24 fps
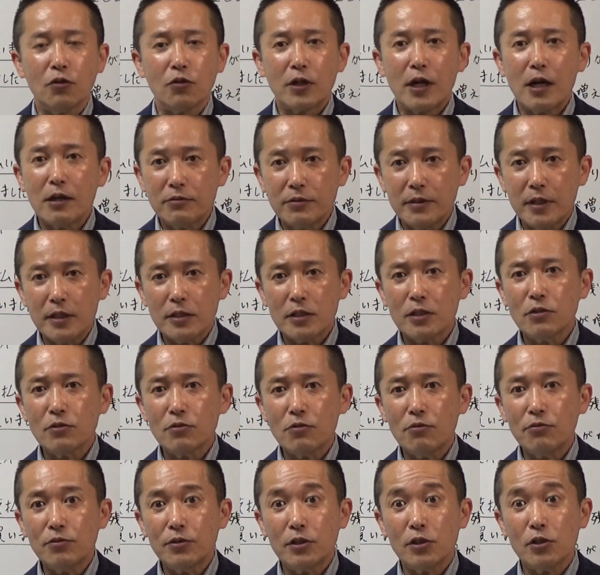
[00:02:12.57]
確定申
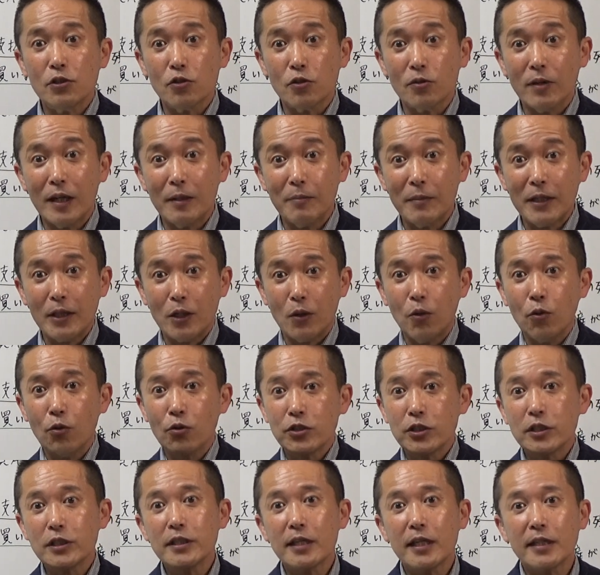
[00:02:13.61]
告っていうのはまだ
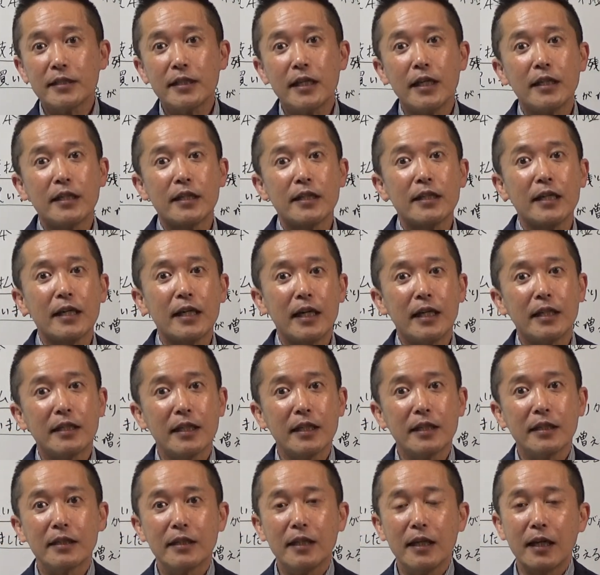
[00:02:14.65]
法人化されてない
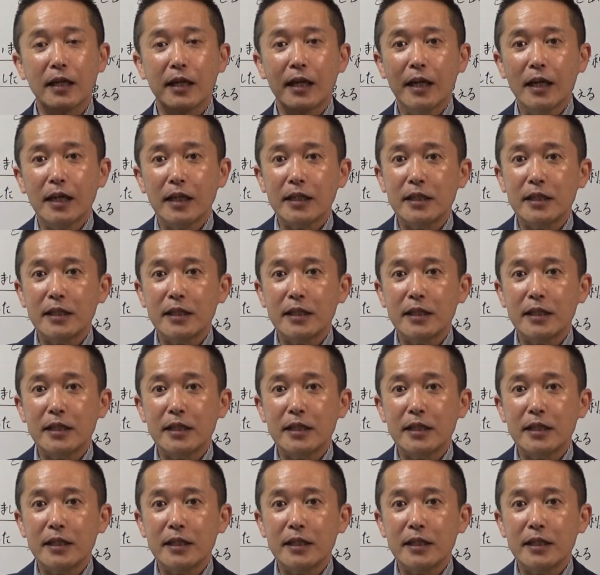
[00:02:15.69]
方って